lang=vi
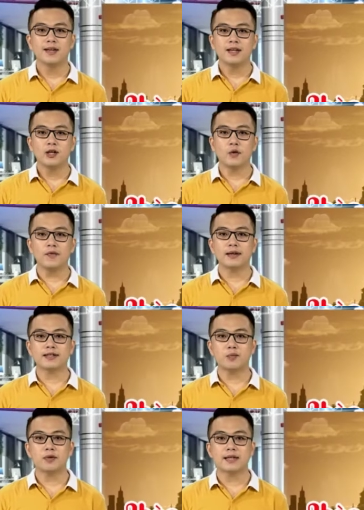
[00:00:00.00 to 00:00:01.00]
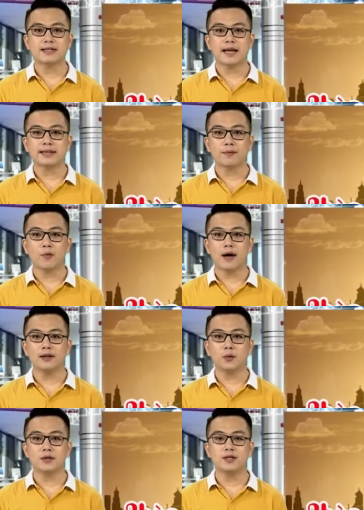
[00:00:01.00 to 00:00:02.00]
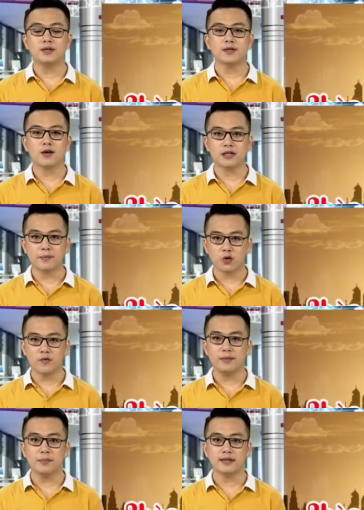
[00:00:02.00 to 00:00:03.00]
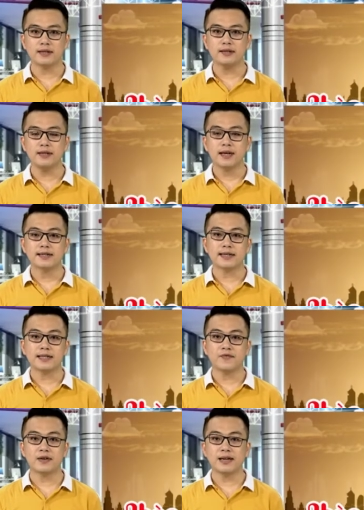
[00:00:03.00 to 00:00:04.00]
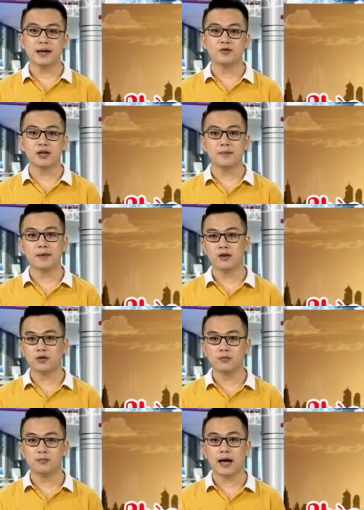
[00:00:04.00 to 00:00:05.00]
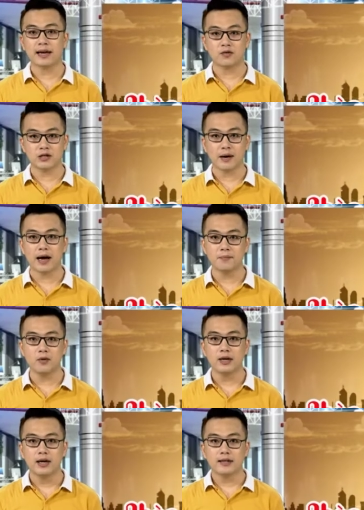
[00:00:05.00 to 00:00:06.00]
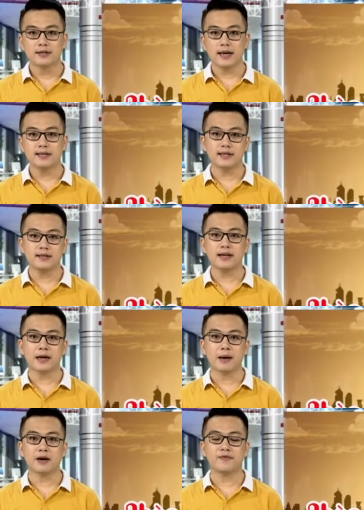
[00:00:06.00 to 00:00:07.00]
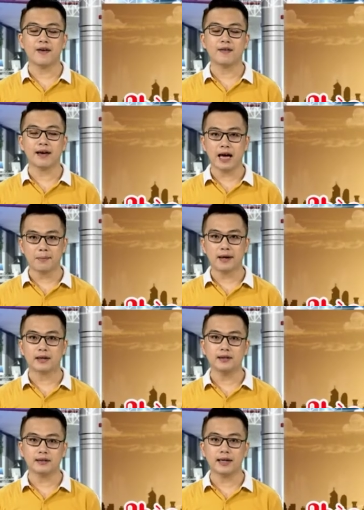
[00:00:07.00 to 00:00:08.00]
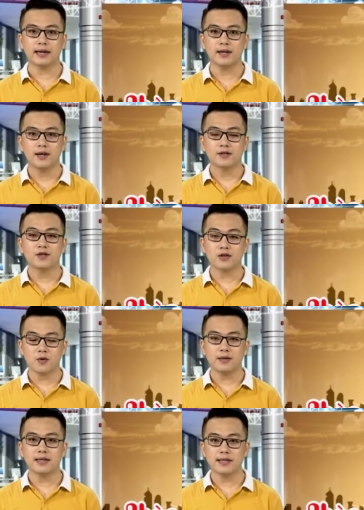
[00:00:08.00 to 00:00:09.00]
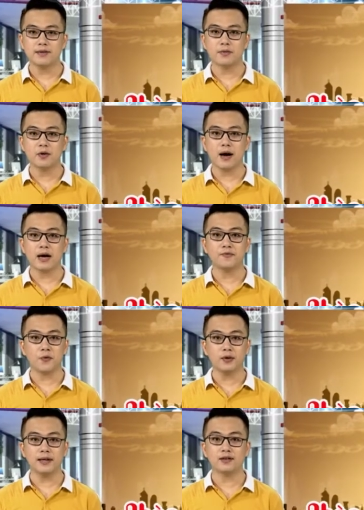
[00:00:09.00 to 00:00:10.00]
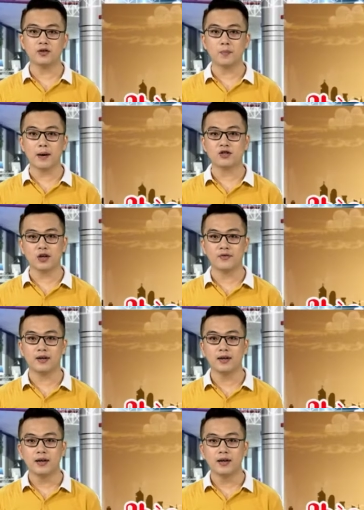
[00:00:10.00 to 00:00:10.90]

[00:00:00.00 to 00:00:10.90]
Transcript: Thưa quý vị, sau một thời gian tạm hoãn tổ chức do dịch bệnh COVID-19, giải chạy Việt Nam Tre Marathon 2021 sẽ chính thức khai mạc vào ngày 23 tháng 4 tới đây do công ty trách nhiệm hữu hạn Phú Thịnh Topaz Travel